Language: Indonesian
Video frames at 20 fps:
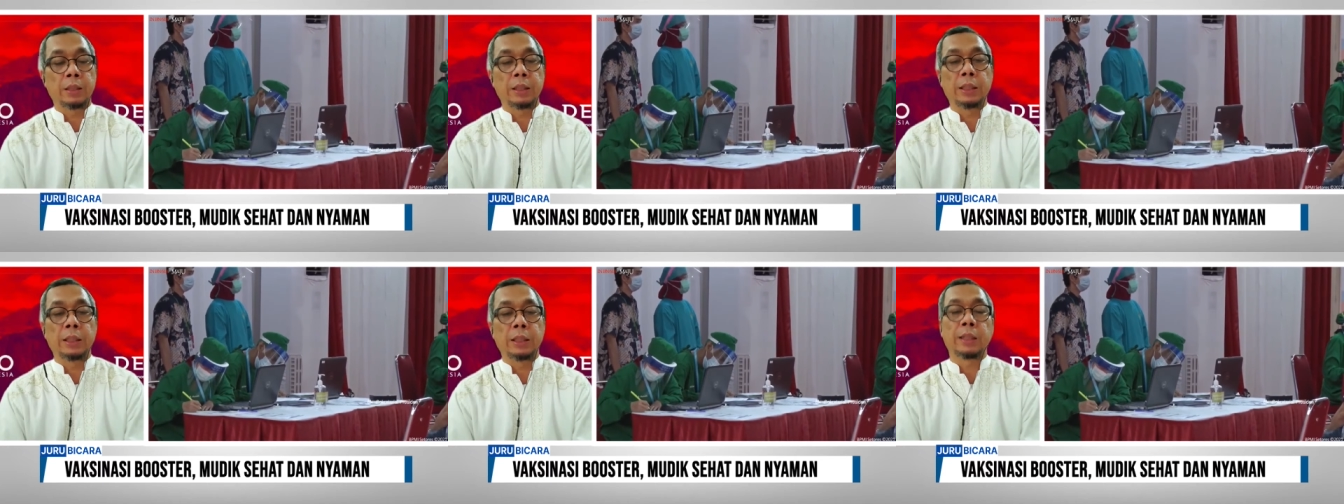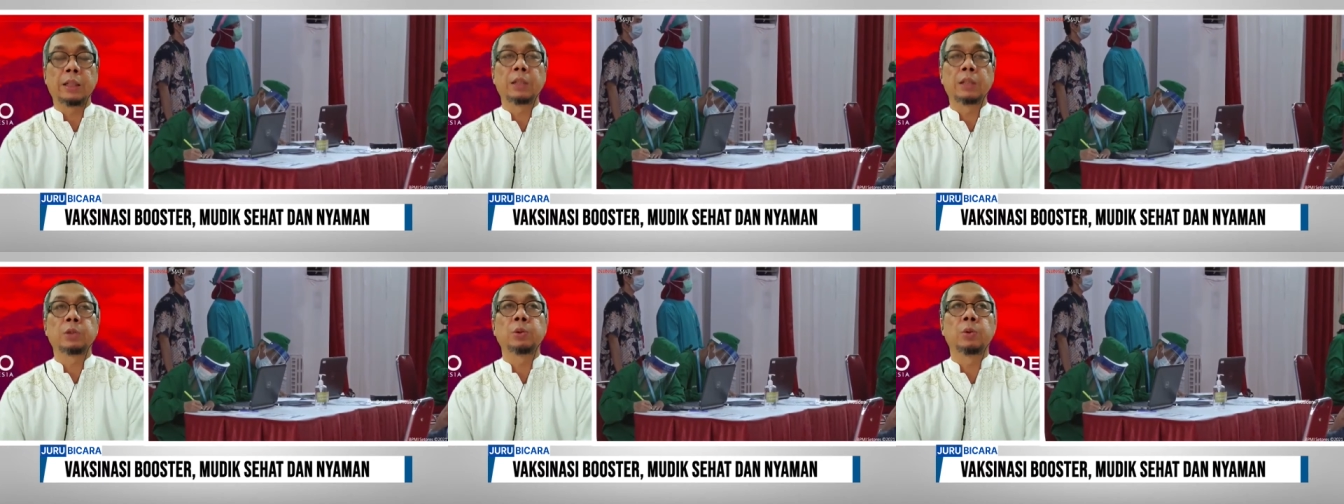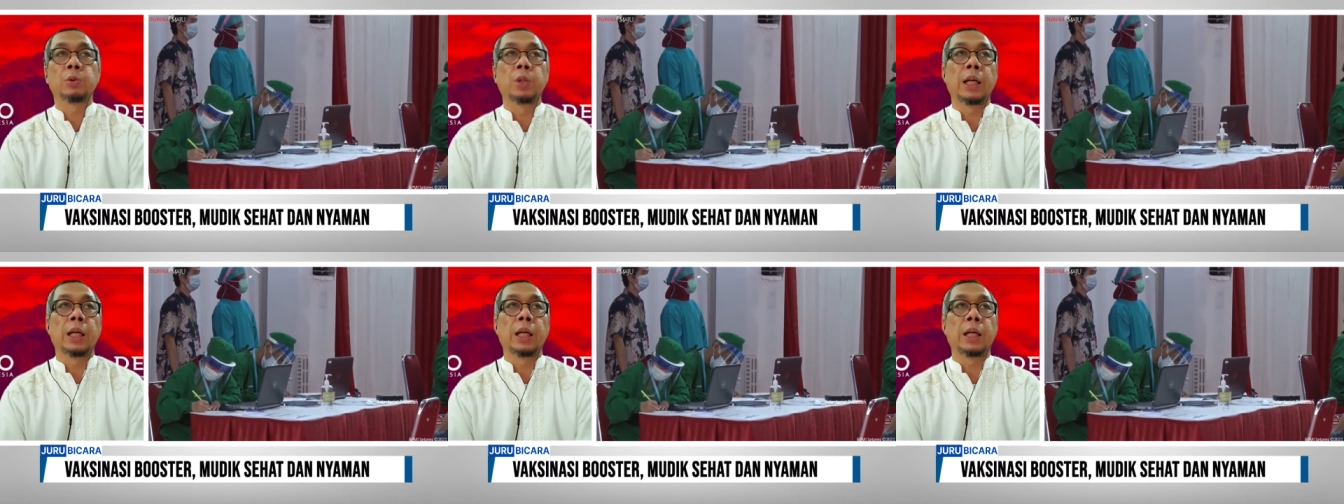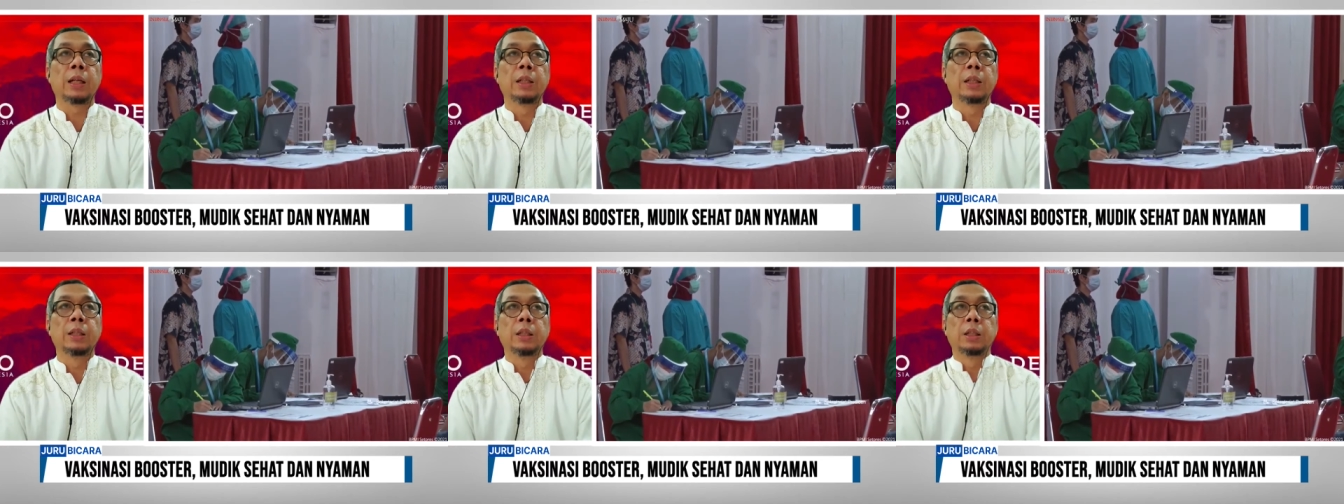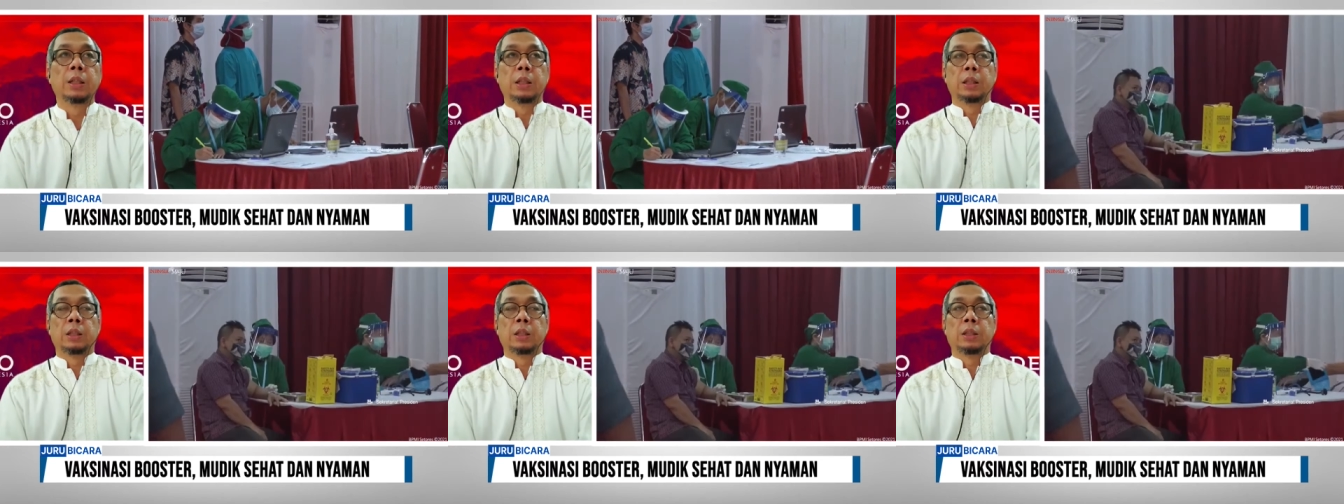Ini kan sudah
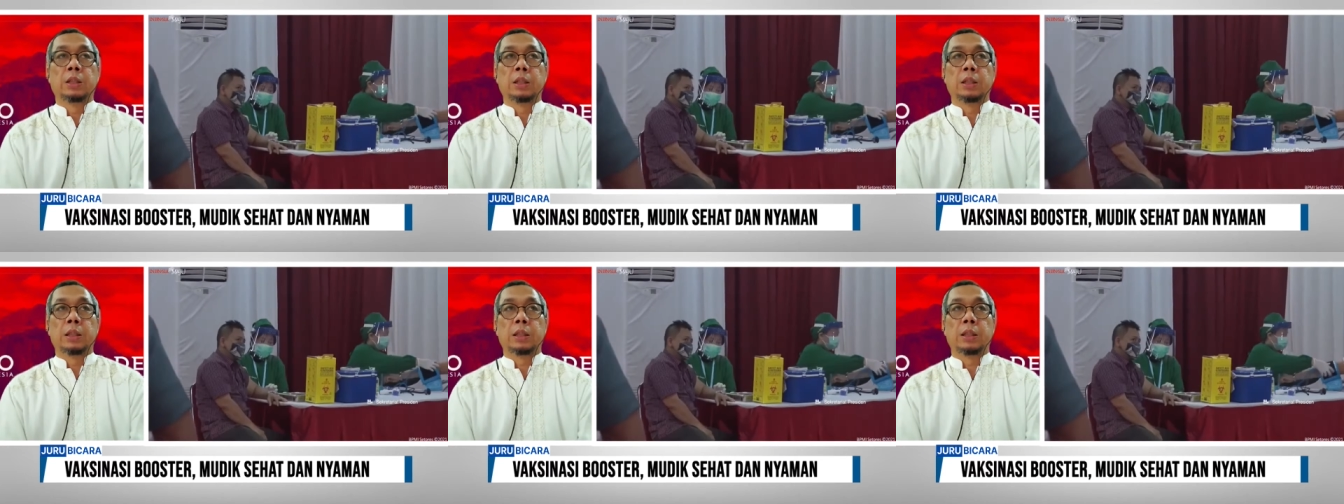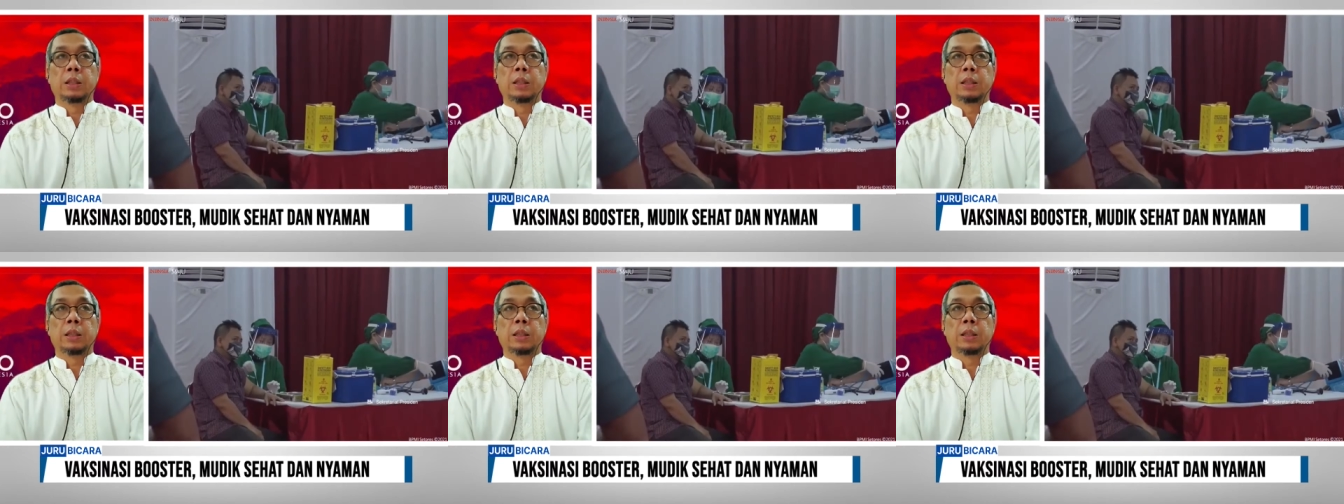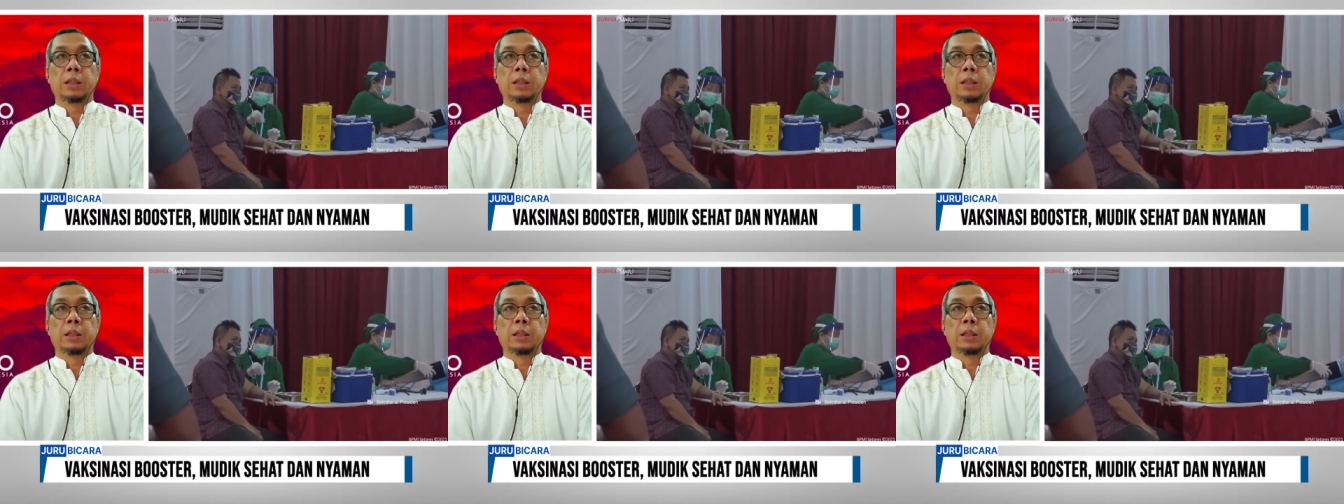uh,